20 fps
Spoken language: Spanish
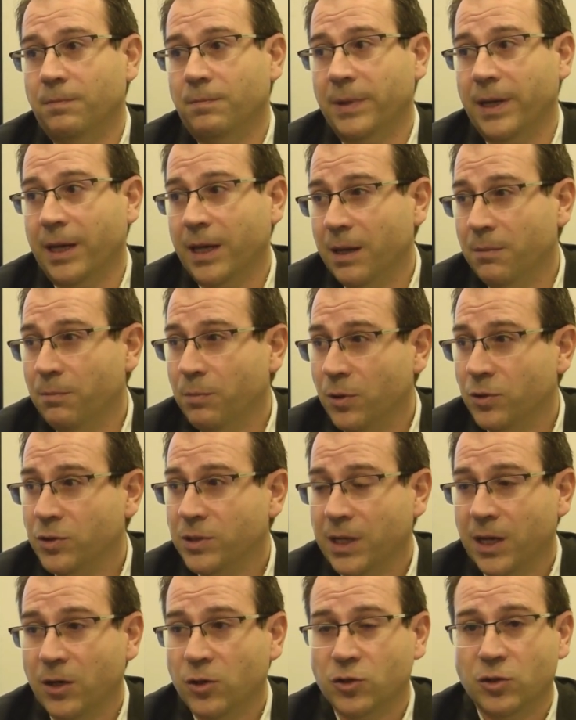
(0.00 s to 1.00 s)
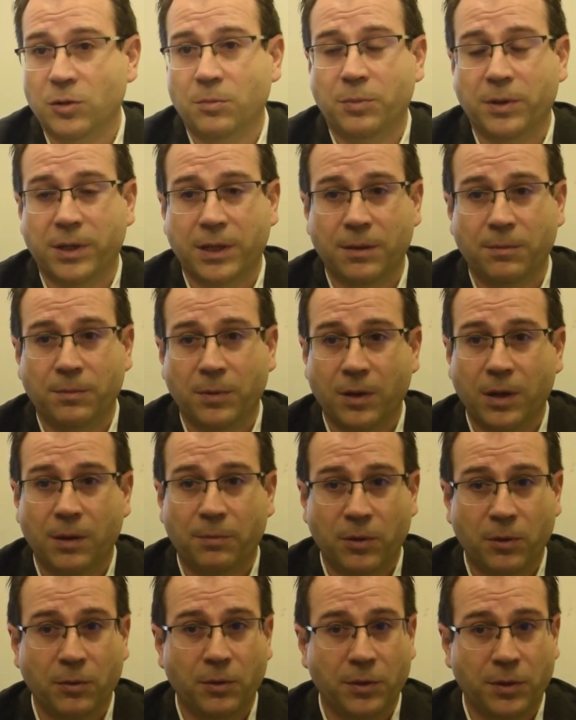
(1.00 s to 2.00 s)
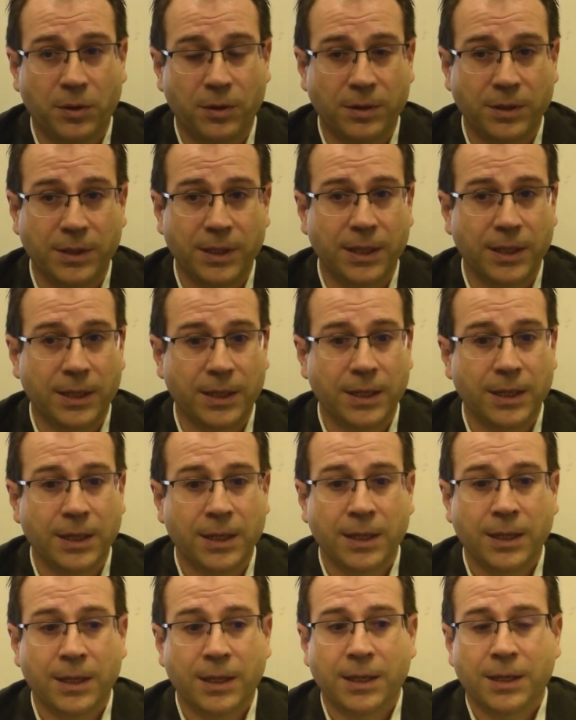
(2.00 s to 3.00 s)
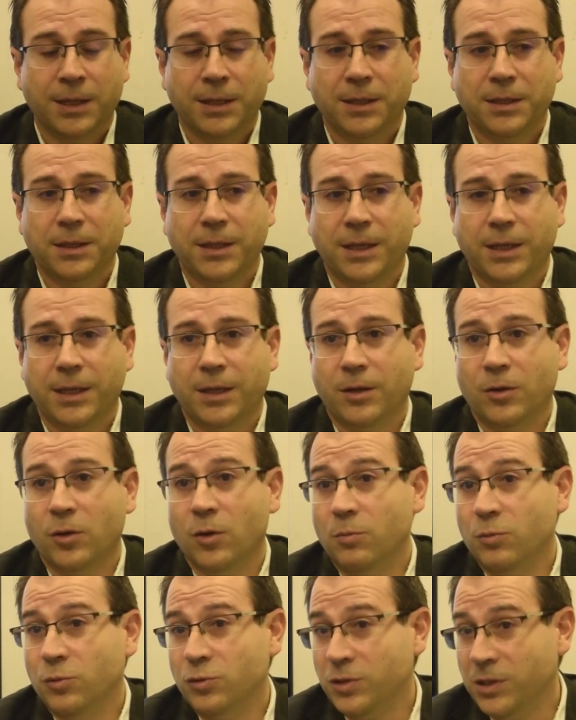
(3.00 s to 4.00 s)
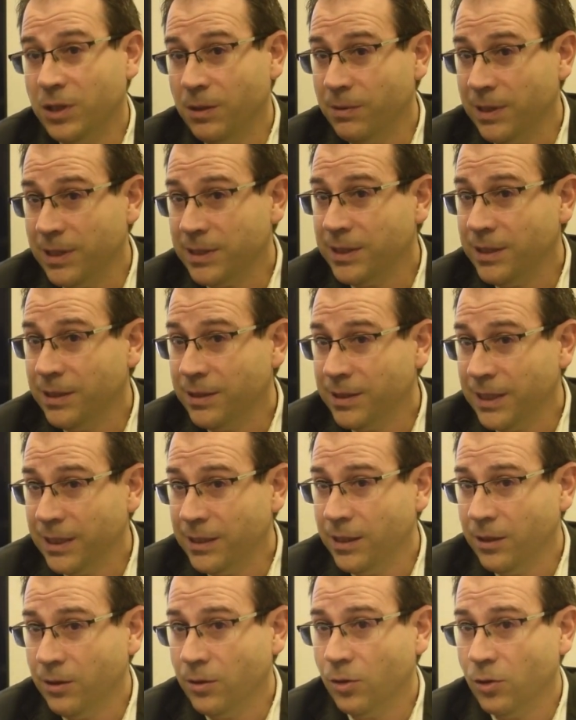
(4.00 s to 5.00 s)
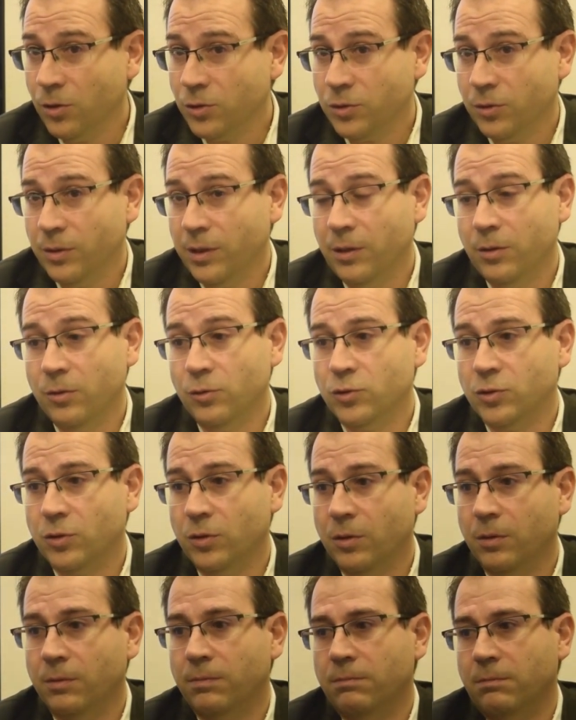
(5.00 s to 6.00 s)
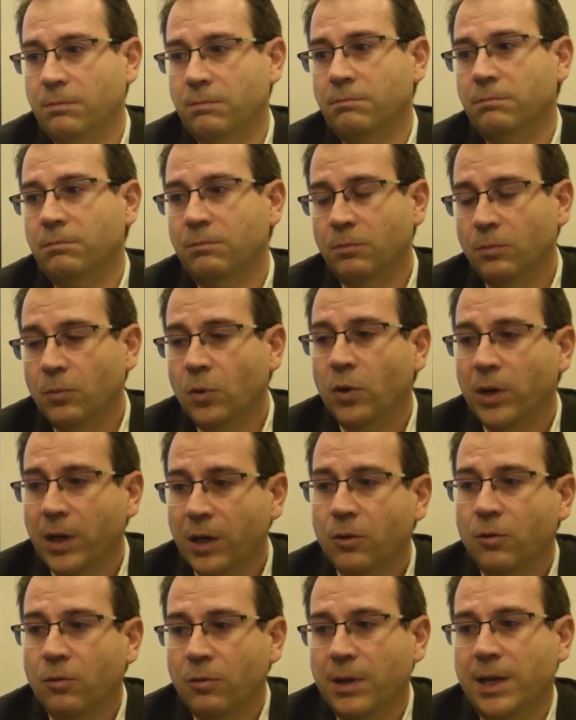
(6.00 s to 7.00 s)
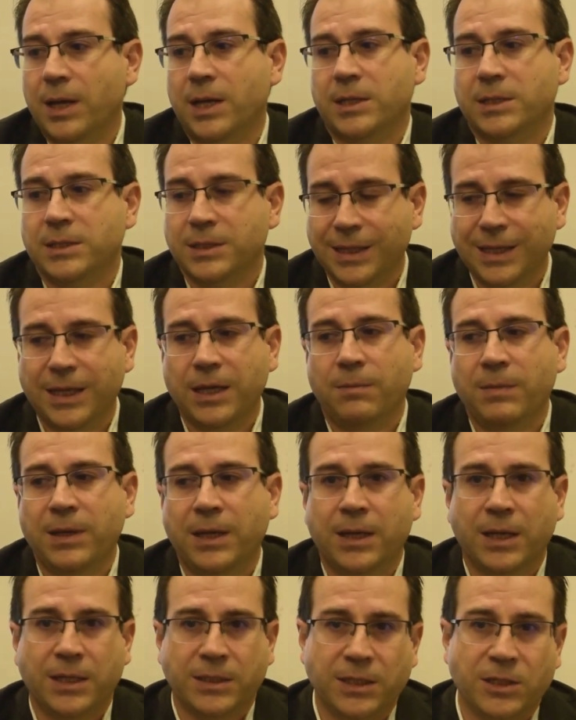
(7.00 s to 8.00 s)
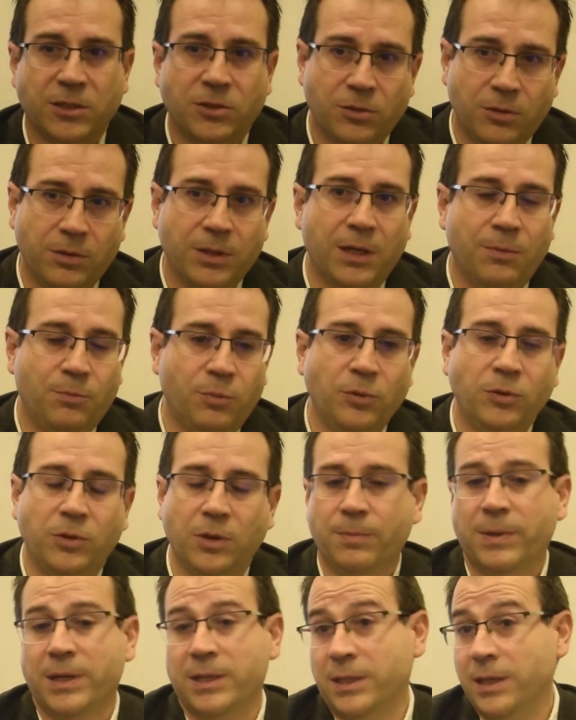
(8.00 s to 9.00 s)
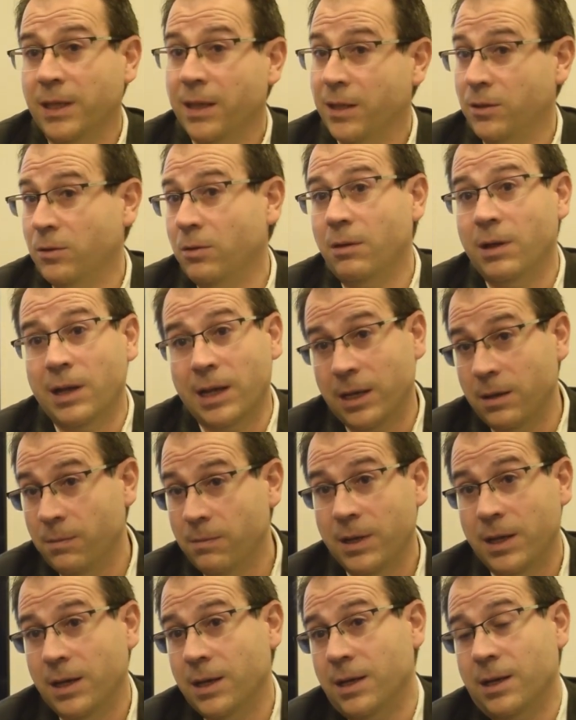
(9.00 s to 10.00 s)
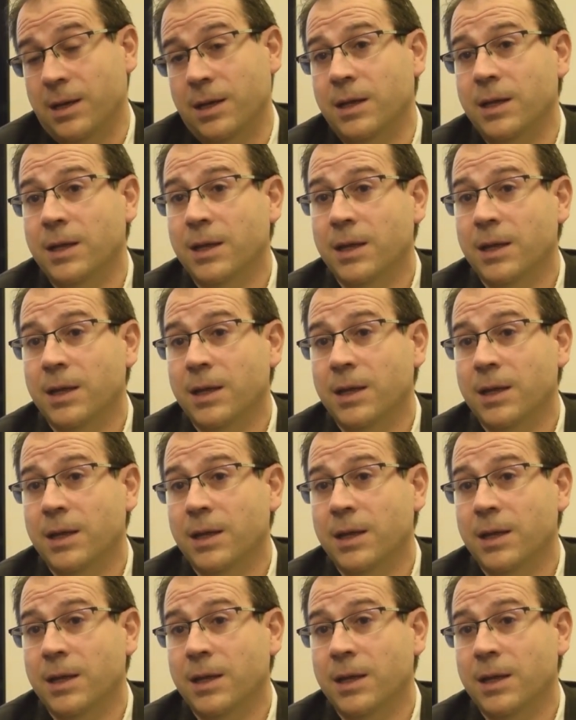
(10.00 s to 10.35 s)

ejemplos claros son, por ejemplo, la producción de, de combustibles sintéticos o incluso moléculas químicas que son el punto de partida de toda la química